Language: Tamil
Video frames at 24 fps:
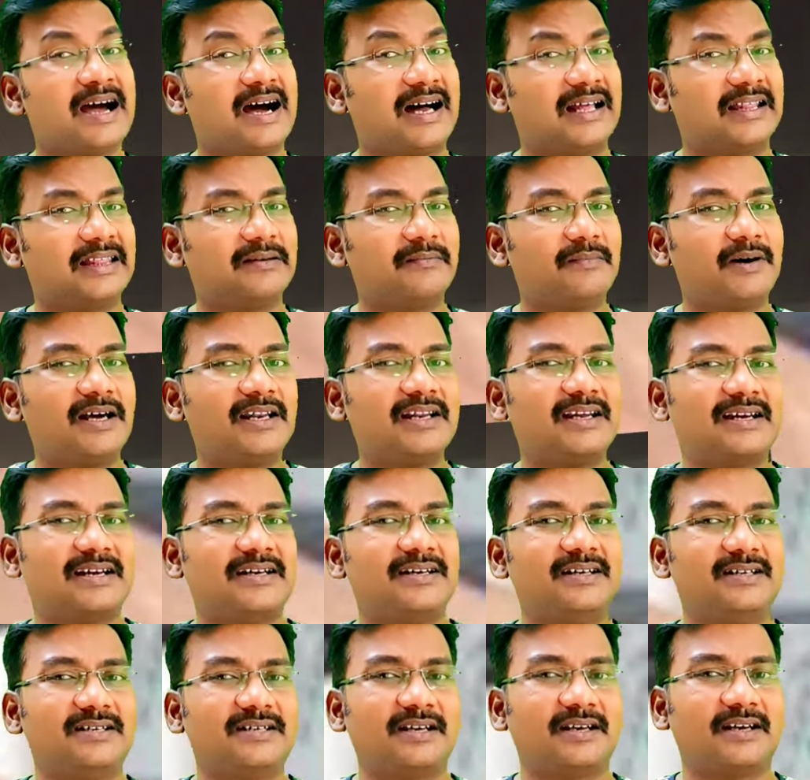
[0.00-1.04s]
அந்த மாதிரி
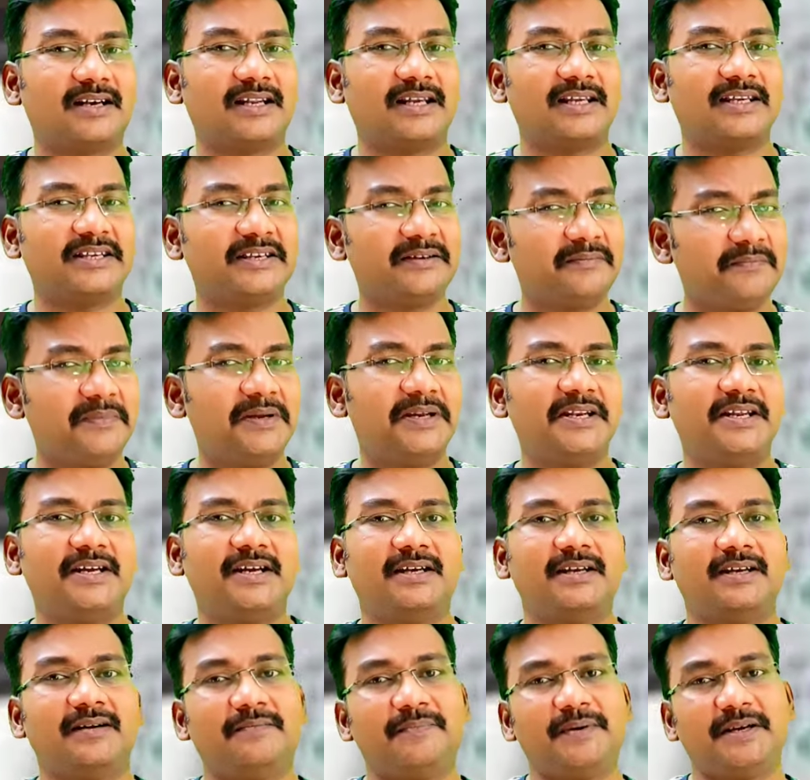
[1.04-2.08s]
கண்டிஷனில்
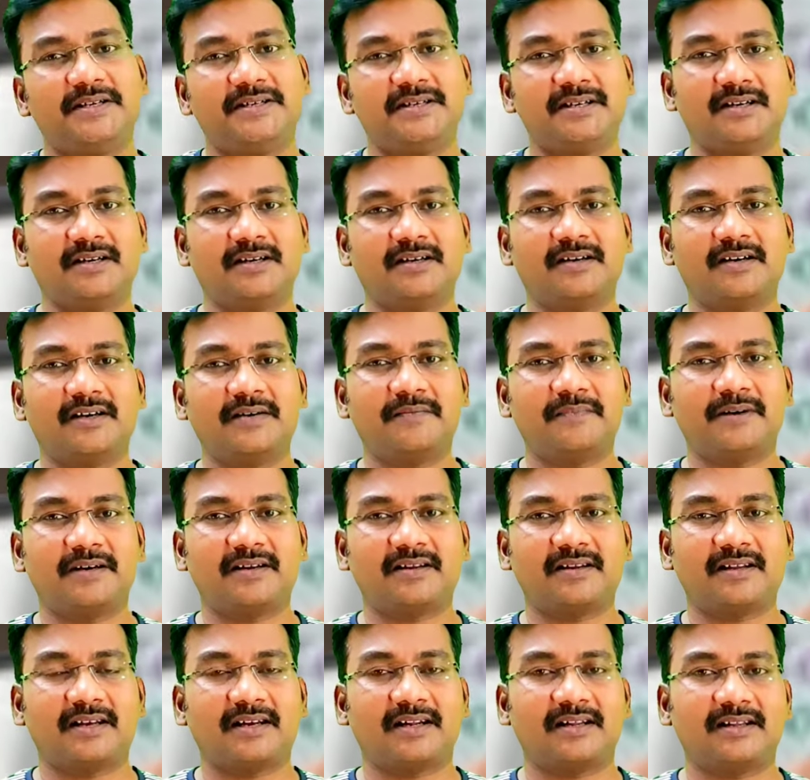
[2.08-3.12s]
இம்மீடியட்டாக பேஷண்ட்டுக்கு ட்ரீட்மெண்ட்
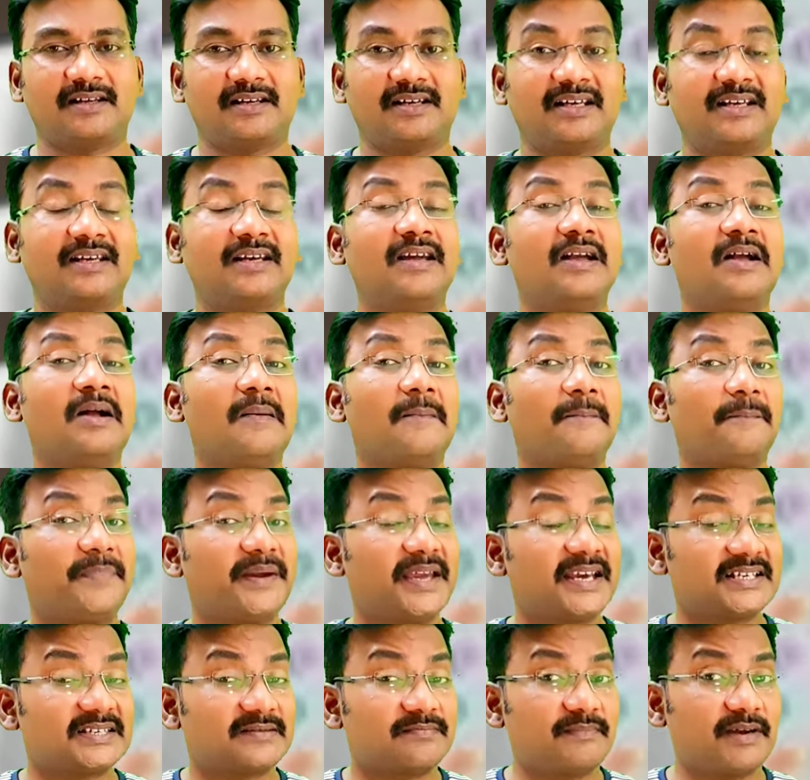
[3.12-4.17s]
தரத்துக்கு
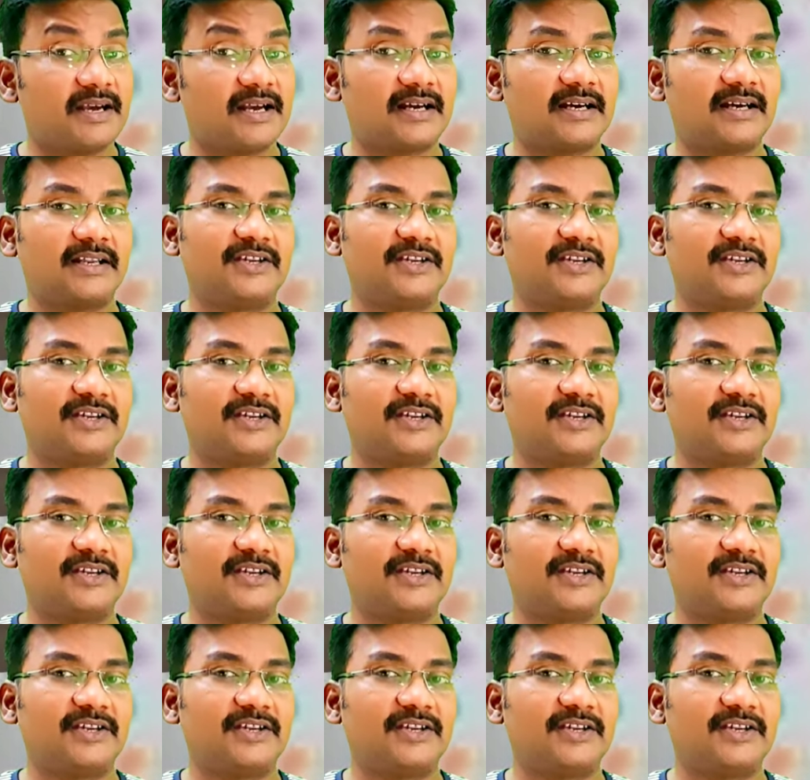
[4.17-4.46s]
பேஸ் பேஸ்மேக்கர்